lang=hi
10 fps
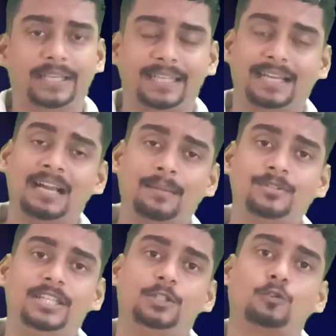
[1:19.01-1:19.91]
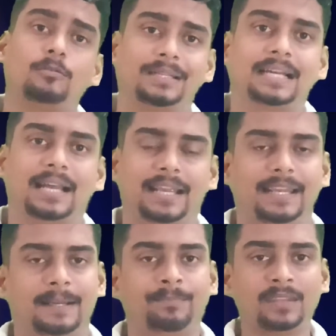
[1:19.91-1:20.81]
देखिएगा हम चीज़ों को बता
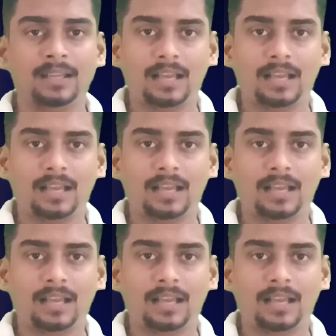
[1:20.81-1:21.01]
रहे हैं